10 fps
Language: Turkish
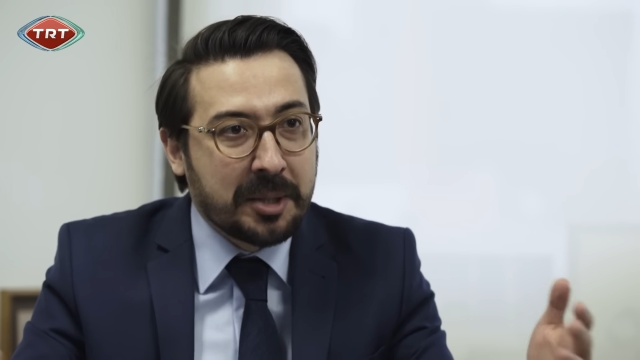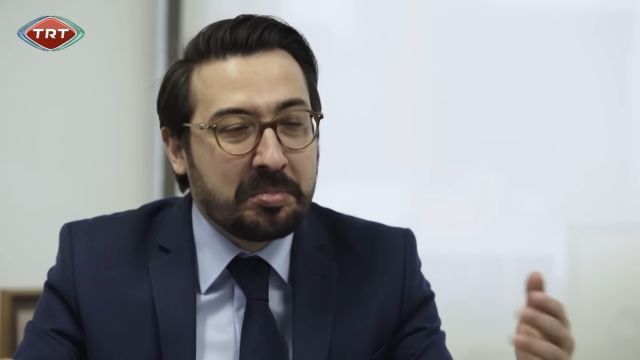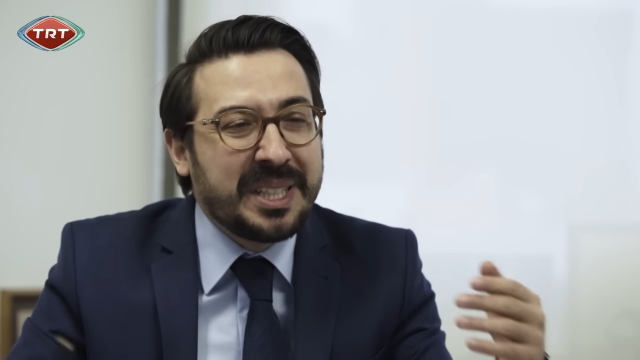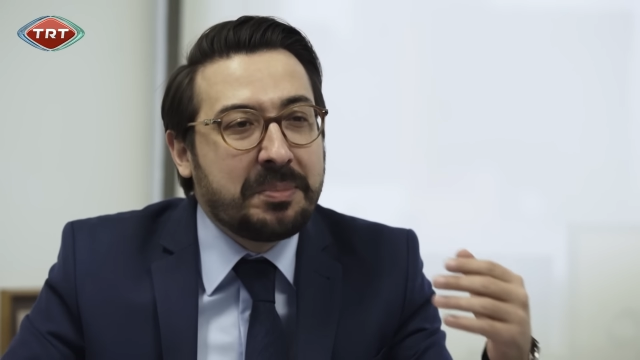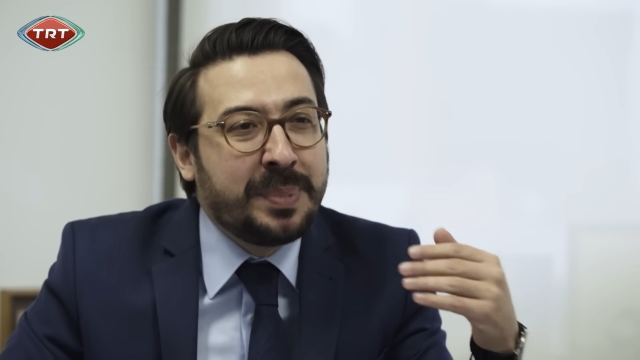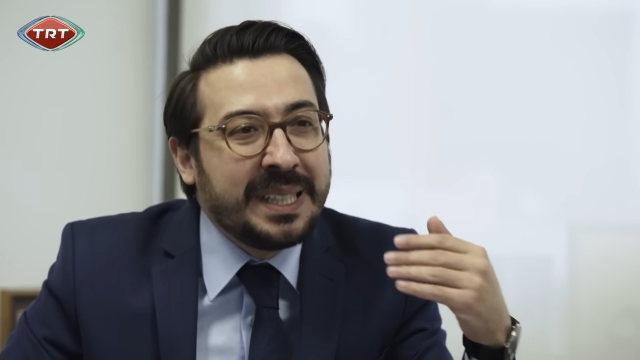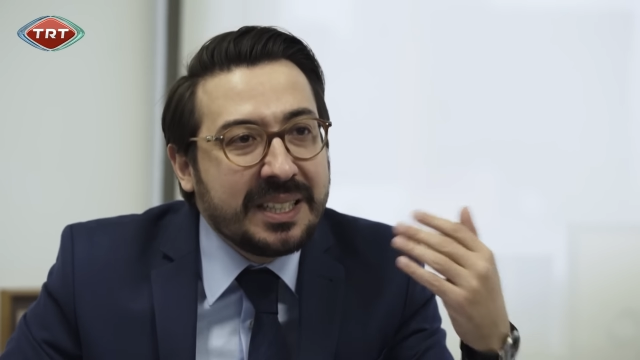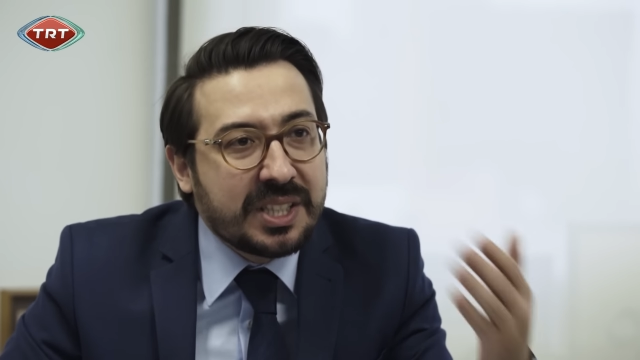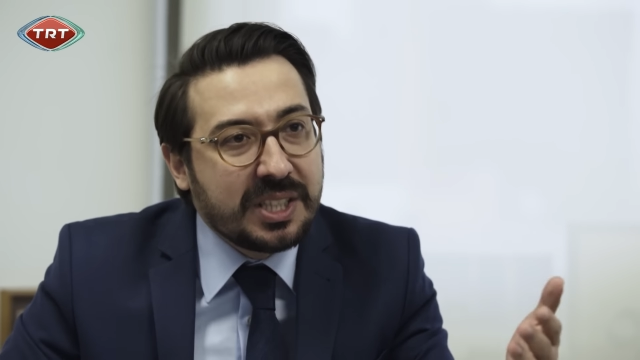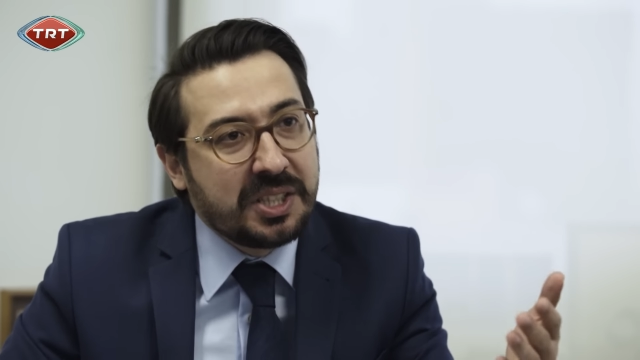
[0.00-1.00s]
bir
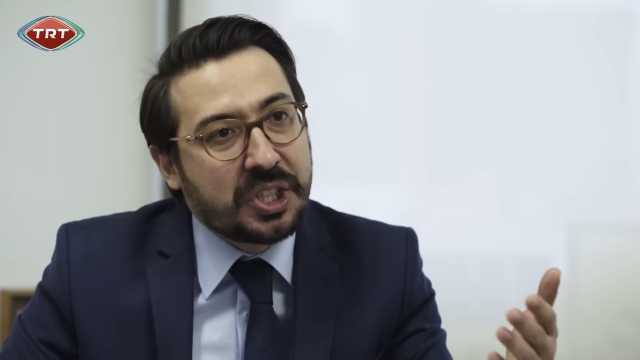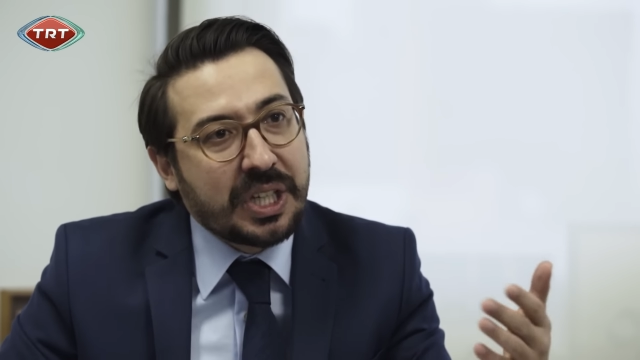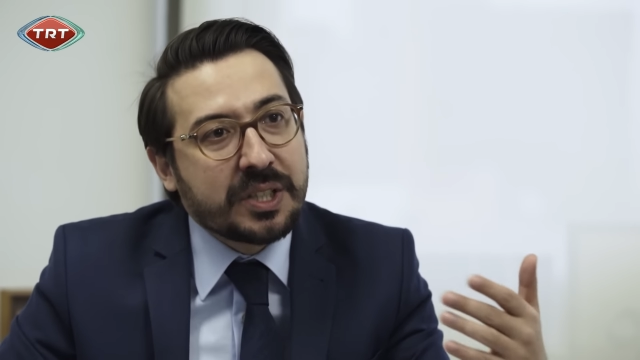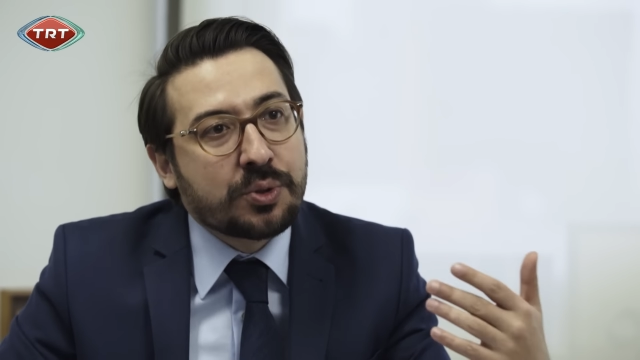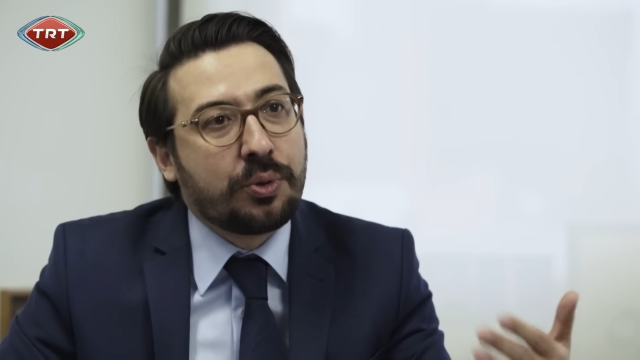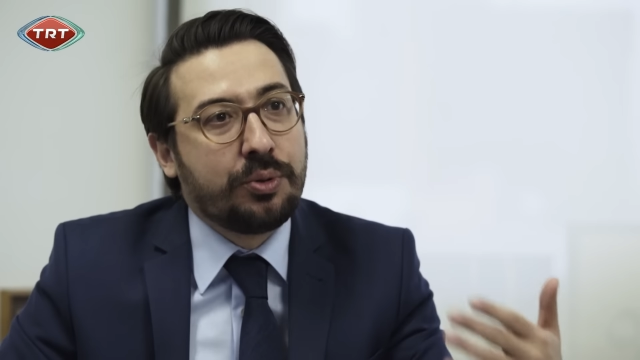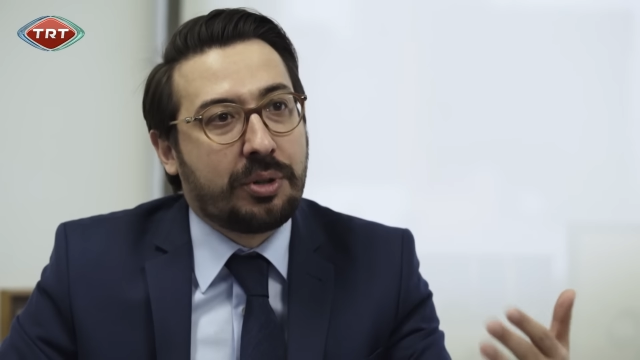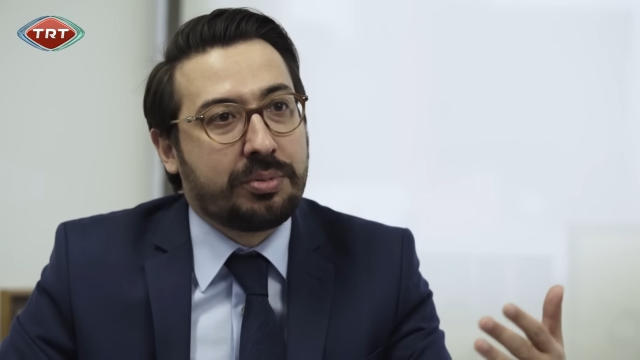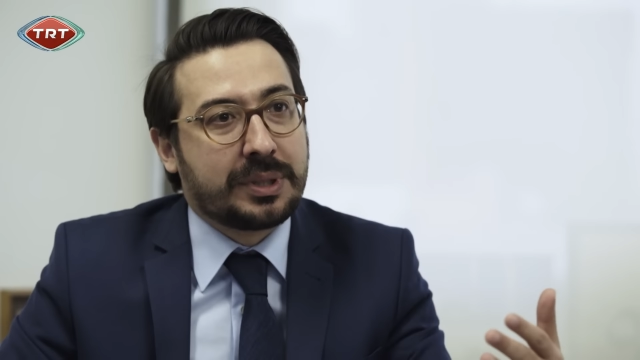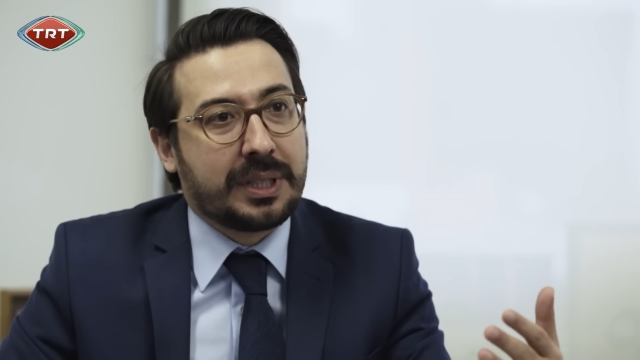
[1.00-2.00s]
bilinç inşası
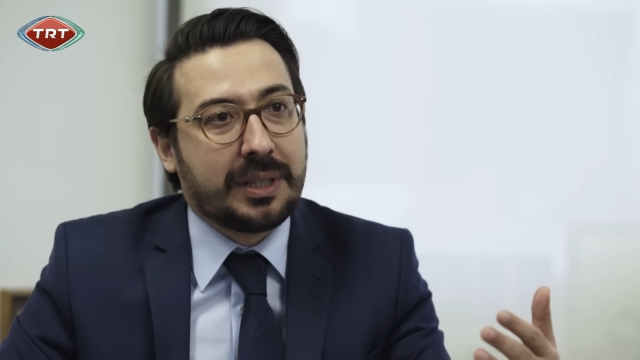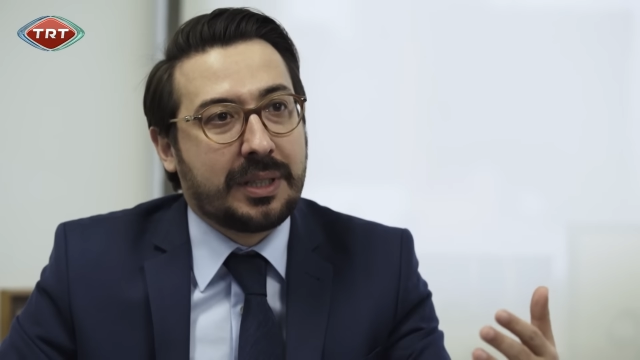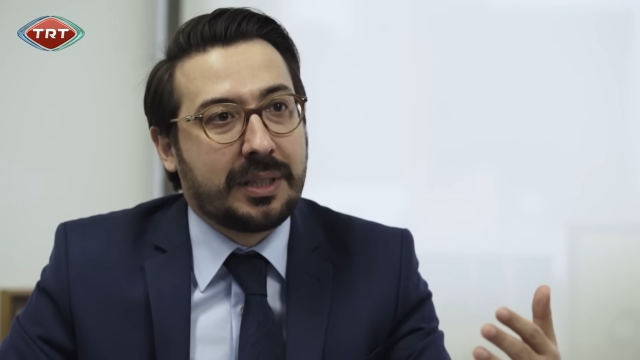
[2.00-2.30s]
oluyor burada.